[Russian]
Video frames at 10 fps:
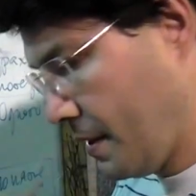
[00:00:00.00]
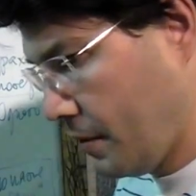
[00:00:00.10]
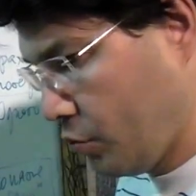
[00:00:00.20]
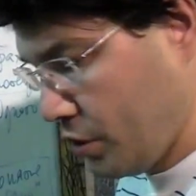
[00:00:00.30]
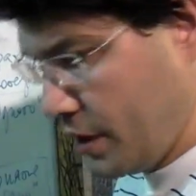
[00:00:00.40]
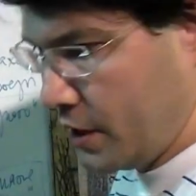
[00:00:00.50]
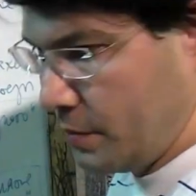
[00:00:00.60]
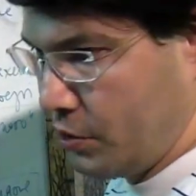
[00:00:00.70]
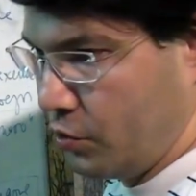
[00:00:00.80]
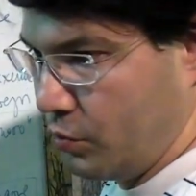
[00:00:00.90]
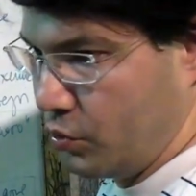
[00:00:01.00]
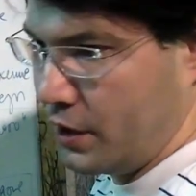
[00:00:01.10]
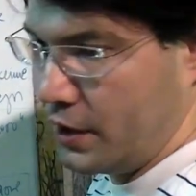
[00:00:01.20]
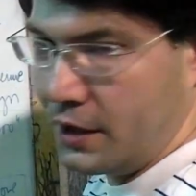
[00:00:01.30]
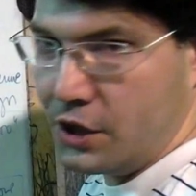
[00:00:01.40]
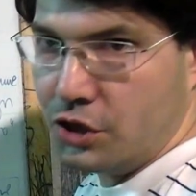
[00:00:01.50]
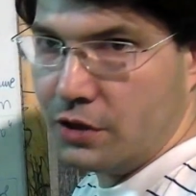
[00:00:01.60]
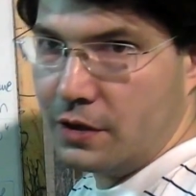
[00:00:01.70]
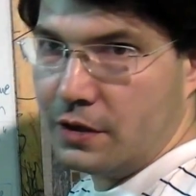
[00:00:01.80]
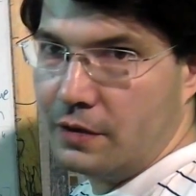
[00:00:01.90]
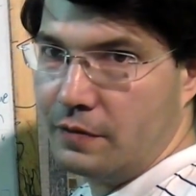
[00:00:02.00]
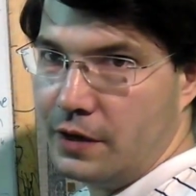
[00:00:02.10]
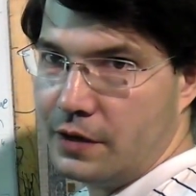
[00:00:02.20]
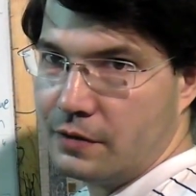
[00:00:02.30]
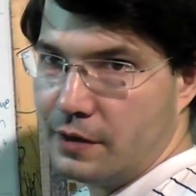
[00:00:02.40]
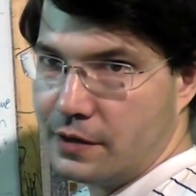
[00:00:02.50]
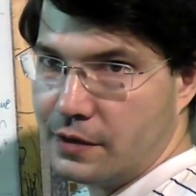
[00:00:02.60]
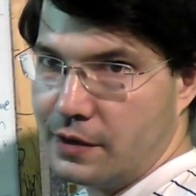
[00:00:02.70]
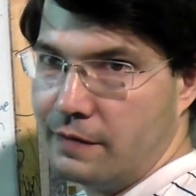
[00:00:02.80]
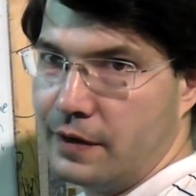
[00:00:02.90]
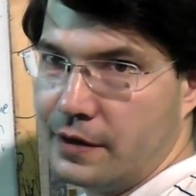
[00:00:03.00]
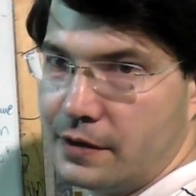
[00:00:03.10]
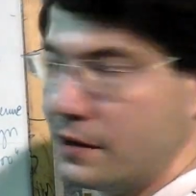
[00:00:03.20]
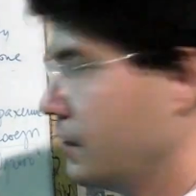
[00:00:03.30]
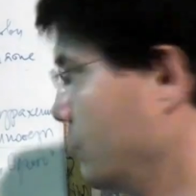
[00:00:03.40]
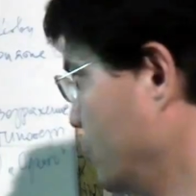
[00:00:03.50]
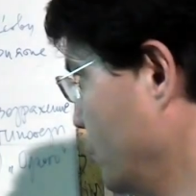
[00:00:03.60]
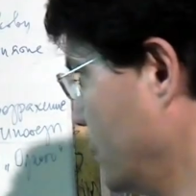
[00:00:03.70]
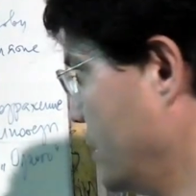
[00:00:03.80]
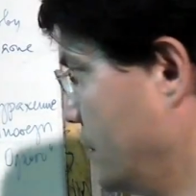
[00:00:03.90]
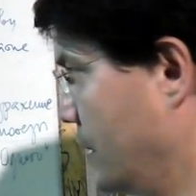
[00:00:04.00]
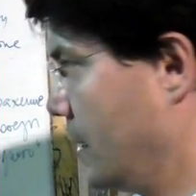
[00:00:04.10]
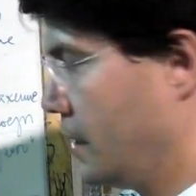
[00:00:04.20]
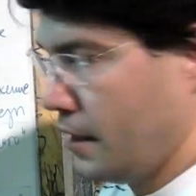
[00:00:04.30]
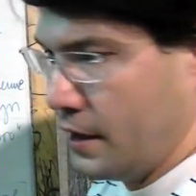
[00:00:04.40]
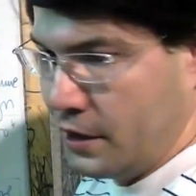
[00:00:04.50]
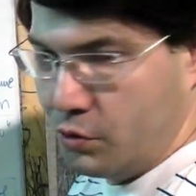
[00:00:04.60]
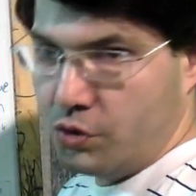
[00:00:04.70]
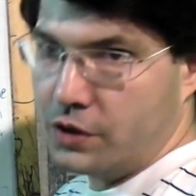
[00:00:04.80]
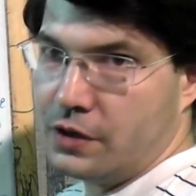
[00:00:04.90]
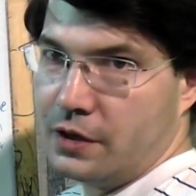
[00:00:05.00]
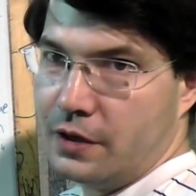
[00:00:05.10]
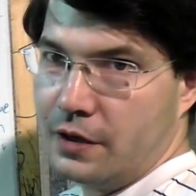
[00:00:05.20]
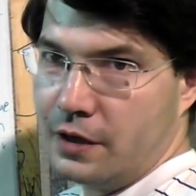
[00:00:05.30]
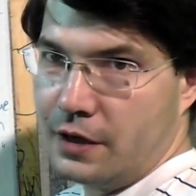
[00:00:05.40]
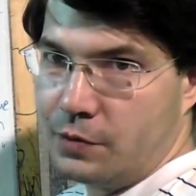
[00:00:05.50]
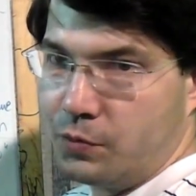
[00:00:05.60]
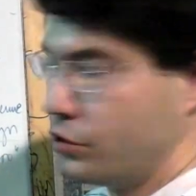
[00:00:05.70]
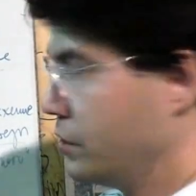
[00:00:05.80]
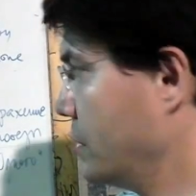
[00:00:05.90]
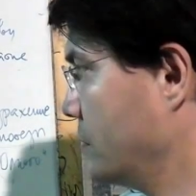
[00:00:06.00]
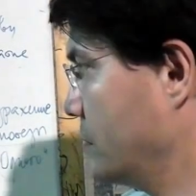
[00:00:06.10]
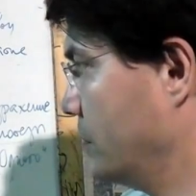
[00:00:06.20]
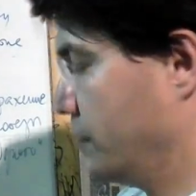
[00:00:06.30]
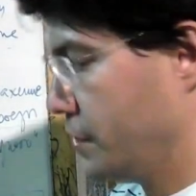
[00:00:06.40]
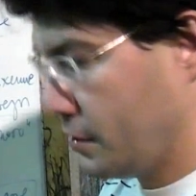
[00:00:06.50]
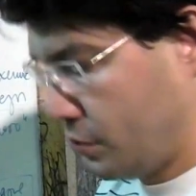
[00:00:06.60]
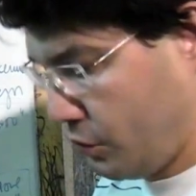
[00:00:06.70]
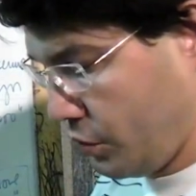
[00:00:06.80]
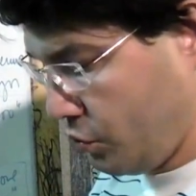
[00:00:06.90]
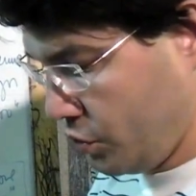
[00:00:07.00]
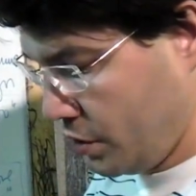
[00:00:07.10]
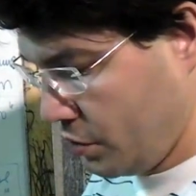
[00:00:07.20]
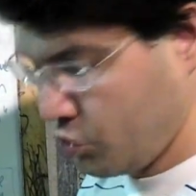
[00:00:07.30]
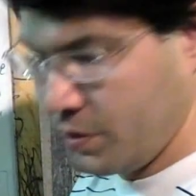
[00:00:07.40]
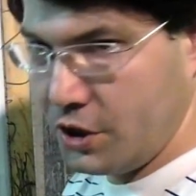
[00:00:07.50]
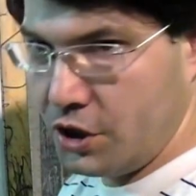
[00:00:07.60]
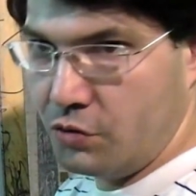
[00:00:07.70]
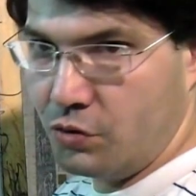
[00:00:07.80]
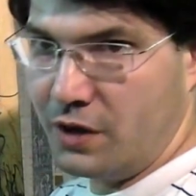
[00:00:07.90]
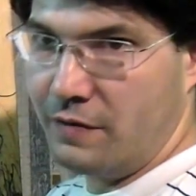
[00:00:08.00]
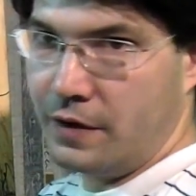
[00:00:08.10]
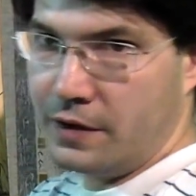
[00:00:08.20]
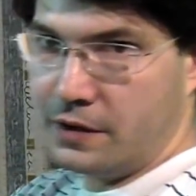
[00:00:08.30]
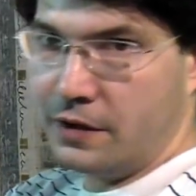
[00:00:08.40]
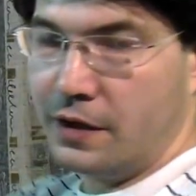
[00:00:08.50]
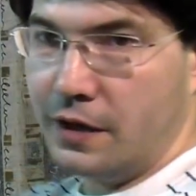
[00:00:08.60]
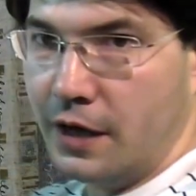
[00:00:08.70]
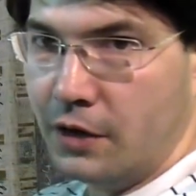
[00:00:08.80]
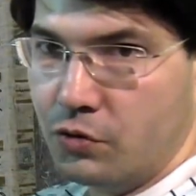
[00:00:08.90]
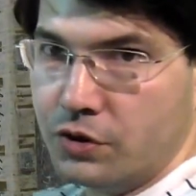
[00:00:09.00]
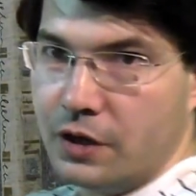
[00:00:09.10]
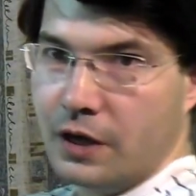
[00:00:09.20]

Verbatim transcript: у Декарта потом будет аналогичное явление, связанное с рефлексией. Да? То есть тут рекурсия, я просто взял слово рекурсия для того, чтобы отличать его от рефлексии. Да? То есть